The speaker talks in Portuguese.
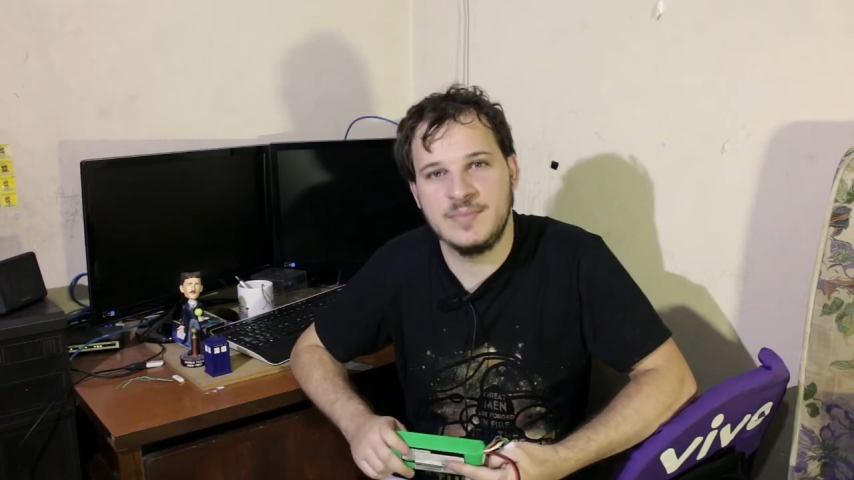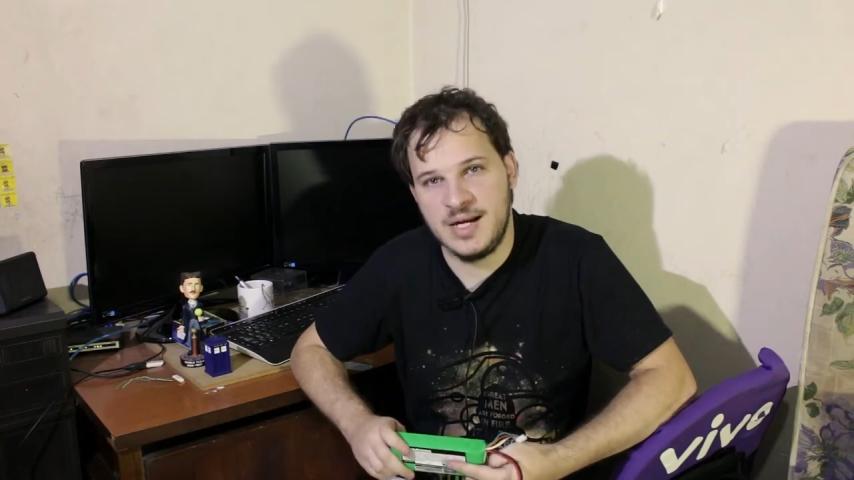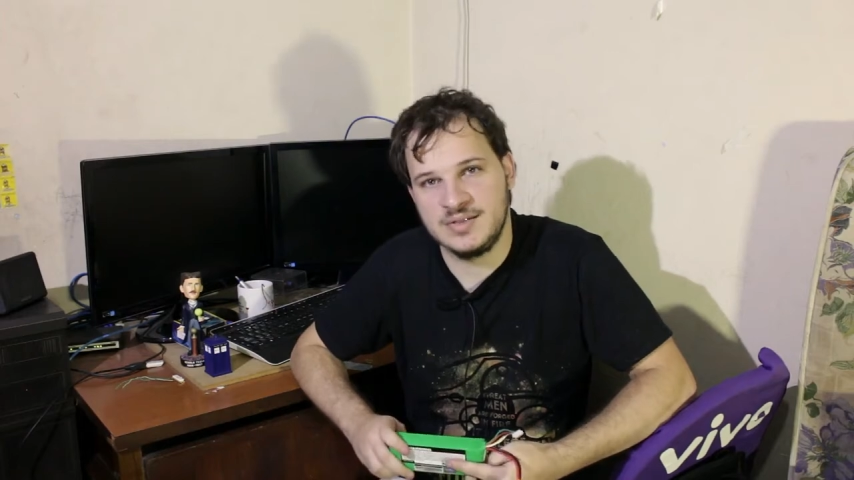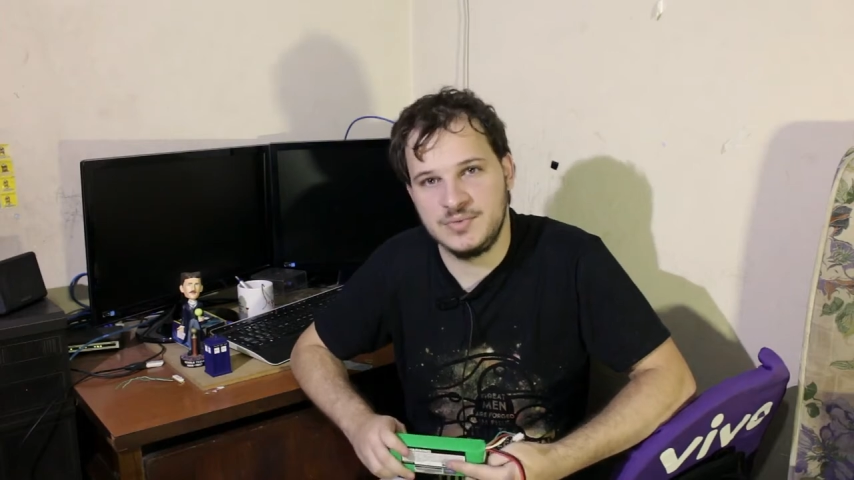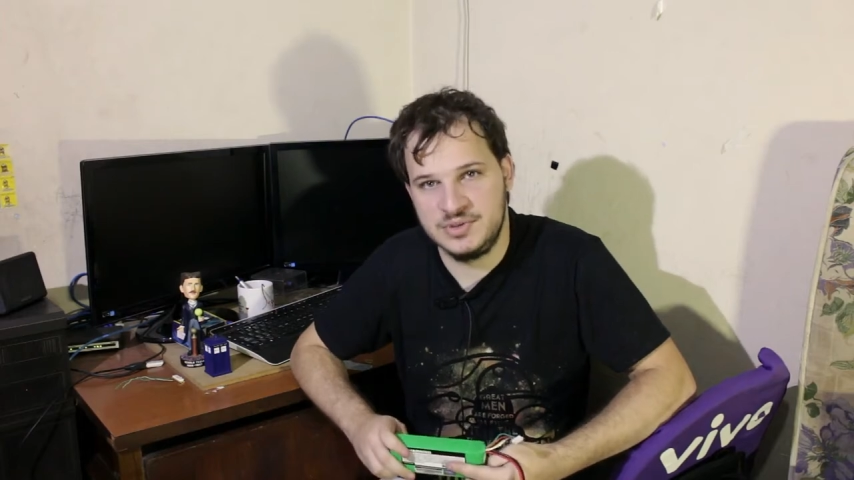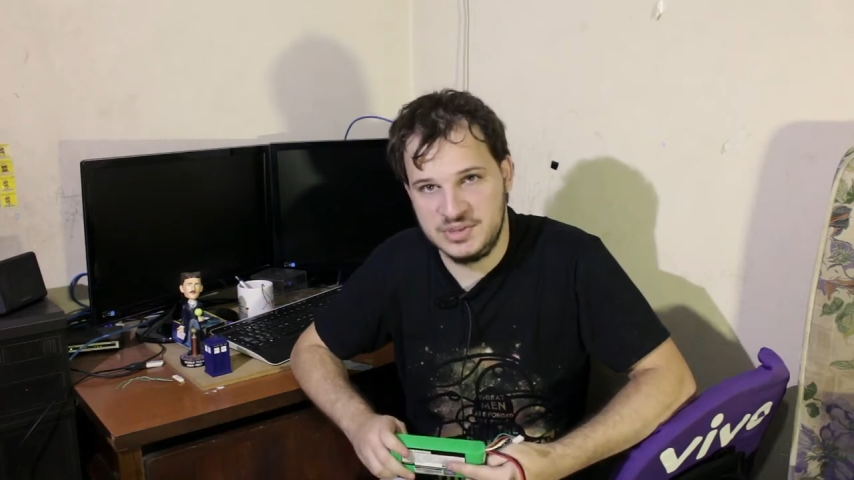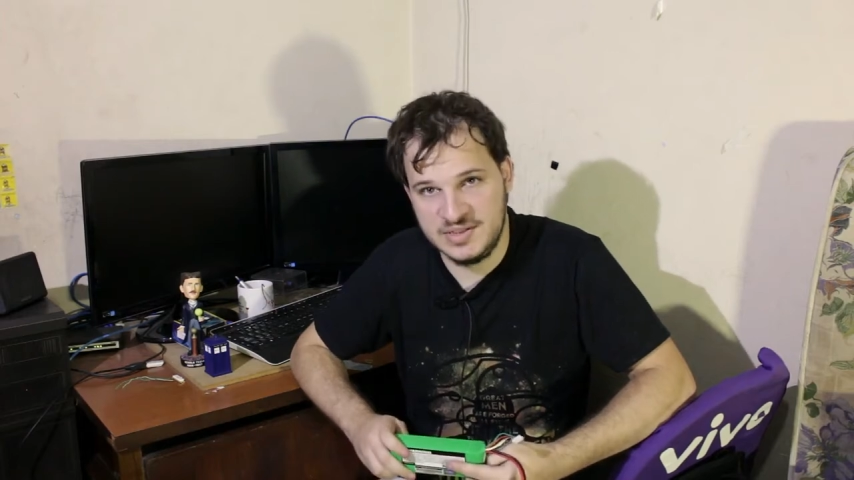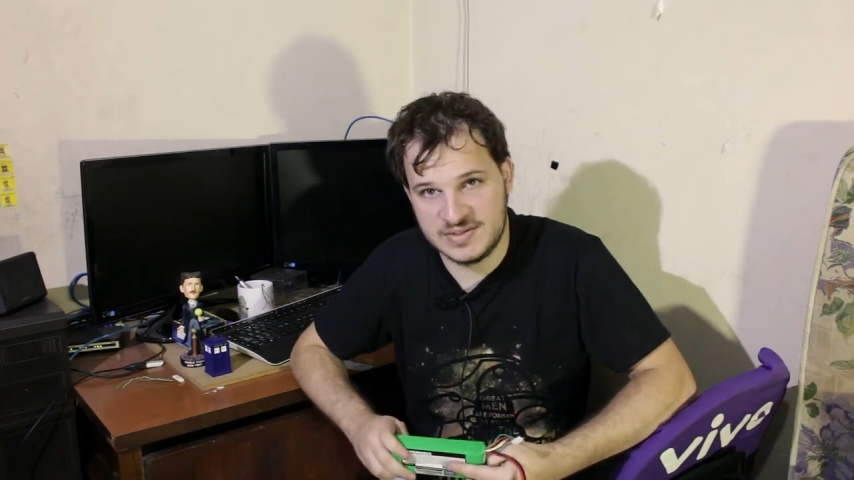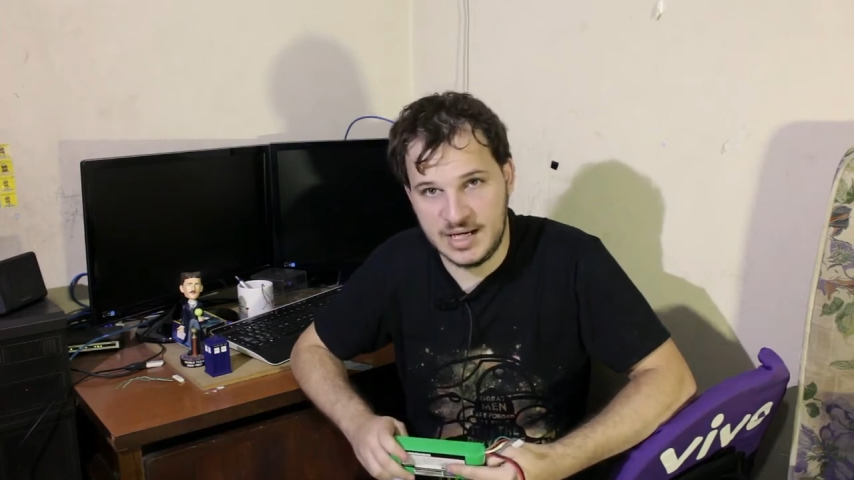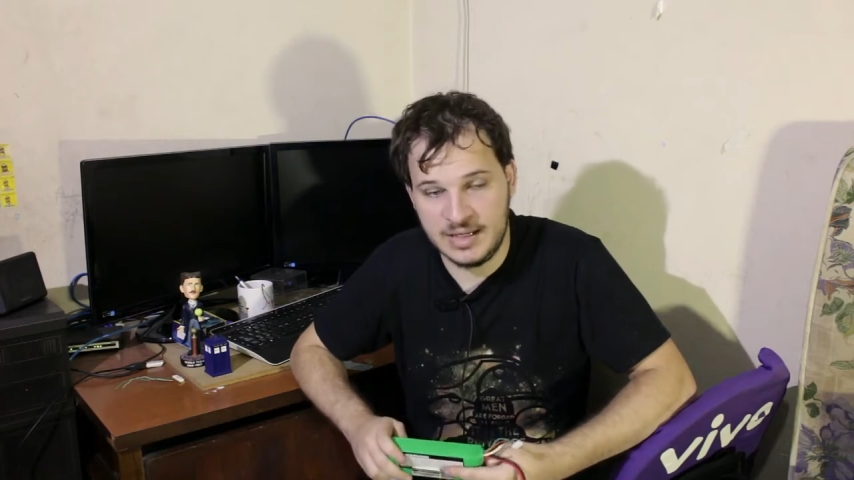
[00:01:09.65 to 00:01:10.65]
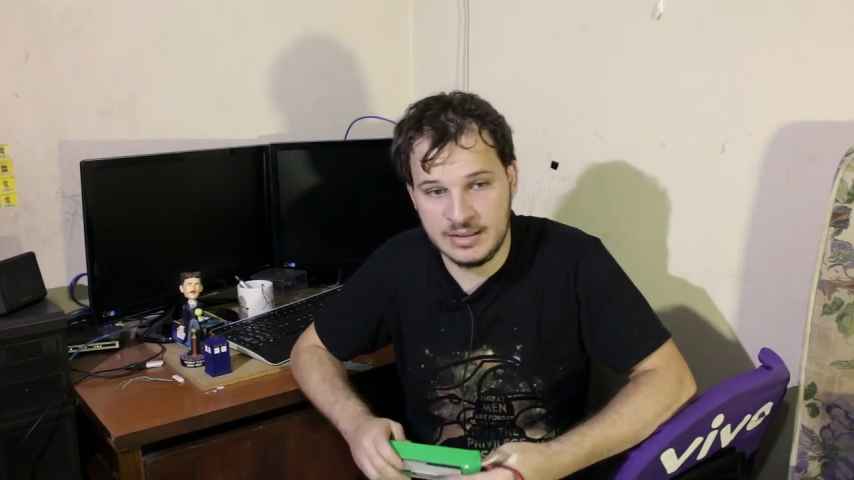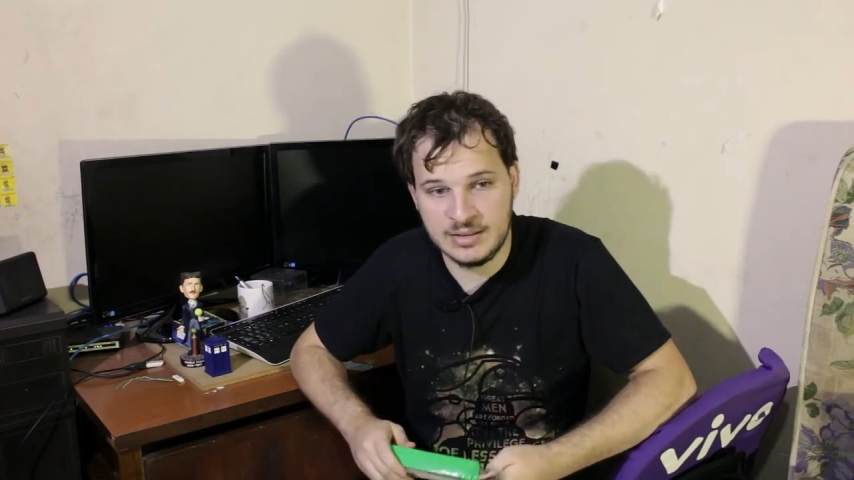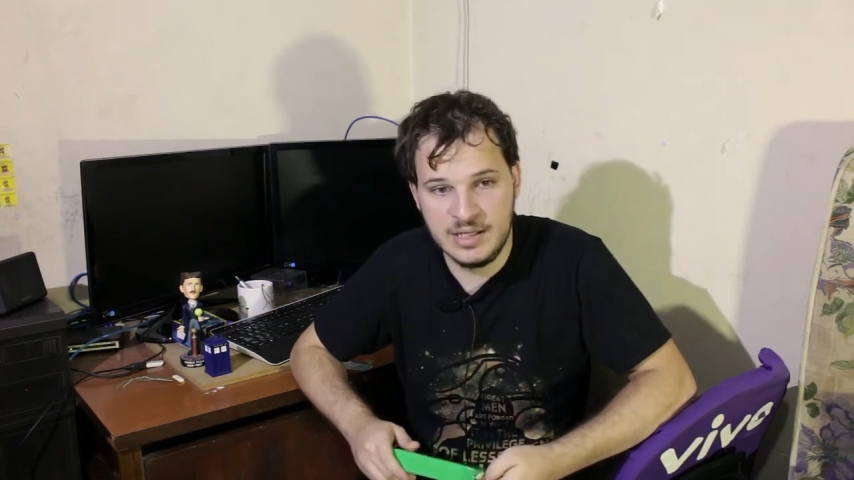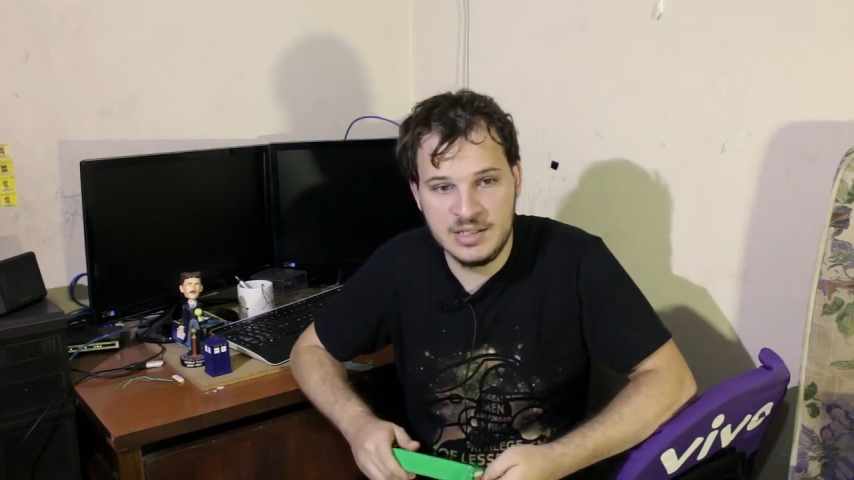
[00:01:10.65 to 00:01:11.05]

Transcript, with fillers: máximos de descarga.